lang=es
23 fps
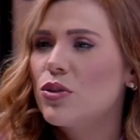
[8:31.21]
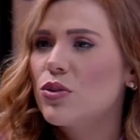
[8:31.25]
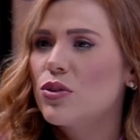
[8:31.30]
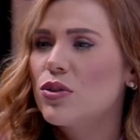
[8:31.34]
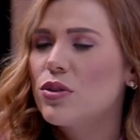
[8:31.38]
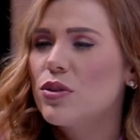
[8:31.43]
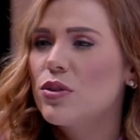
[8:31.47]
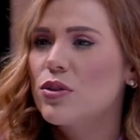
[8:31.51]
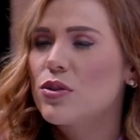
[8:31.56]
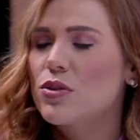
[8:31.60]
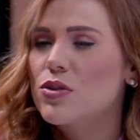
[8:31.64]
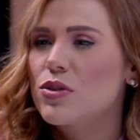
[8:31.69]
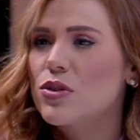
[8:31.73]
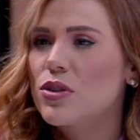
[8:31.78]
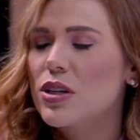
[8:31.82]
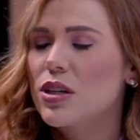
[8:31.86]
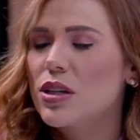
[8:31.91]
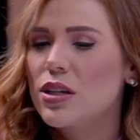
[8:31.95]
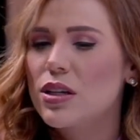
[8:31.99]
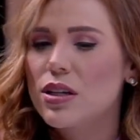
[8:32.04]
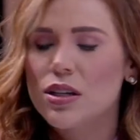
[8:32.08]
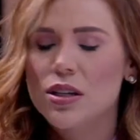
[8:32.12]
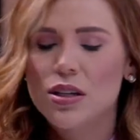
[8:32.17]
todos los,
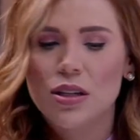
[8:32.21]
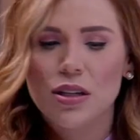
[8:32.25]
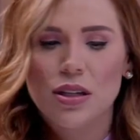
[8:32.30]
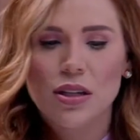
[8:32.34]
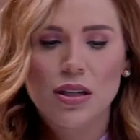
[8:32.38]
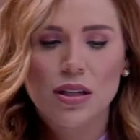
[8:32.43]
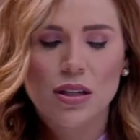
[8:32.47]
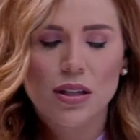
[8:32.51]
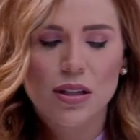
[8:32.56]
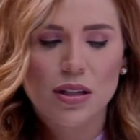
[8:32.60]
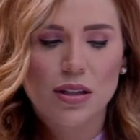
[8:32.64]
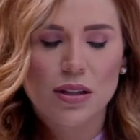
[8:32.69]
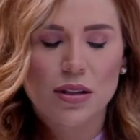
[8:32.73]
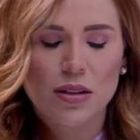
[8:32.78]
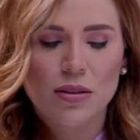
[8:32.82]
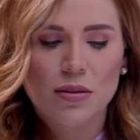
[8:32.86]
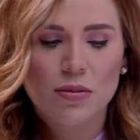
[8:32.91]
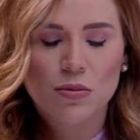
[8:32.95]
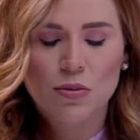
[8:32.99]
eh, eh,